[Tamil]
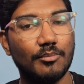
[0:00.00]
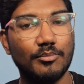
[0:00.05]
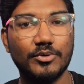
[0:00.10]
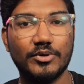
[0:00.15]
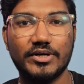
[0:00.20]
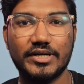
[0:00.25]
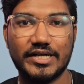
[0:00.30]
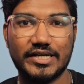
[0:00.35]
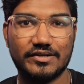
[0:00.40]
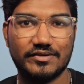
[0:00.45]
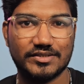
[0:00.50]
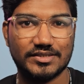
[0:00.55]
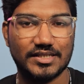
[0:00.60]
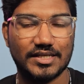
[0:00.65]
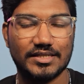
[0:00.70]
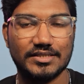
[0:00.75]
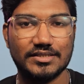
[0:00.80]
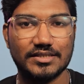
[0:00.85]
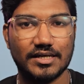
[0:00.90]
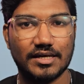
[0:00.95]
கம்ப்யூட்டர் நெட்ஒர்க்ஸ்
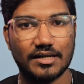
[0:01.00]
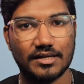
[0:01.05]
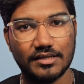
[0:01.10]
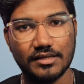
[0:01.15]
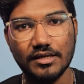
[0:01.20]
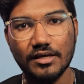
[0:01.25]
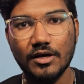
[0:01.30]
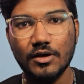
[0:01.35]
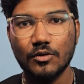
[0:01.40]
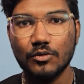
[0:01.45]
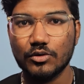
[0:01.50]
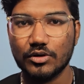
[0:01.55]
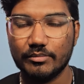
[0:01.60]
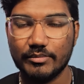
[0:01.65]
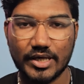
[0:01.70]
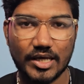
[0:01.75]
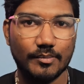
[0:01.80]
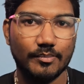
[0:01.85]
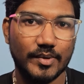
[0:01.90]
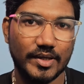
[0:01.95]
தெரிஞ்சுக்கிறது ஒரு
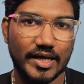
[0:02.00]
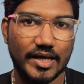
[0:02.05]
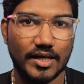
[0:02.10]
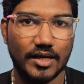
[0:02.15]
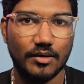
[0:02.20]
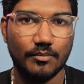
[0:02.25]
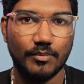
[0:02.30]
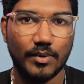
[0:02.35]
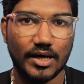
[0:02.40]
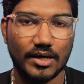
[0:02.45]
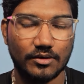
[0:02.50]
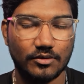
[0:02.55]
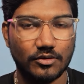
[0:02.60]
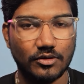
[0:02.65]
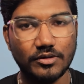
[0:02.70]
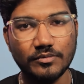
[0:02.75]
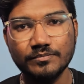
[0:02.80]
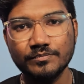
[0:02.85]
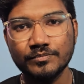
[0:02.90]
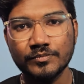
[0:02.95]
மிகப்பெரிய ஹெல்ப்பாக இருக்கும்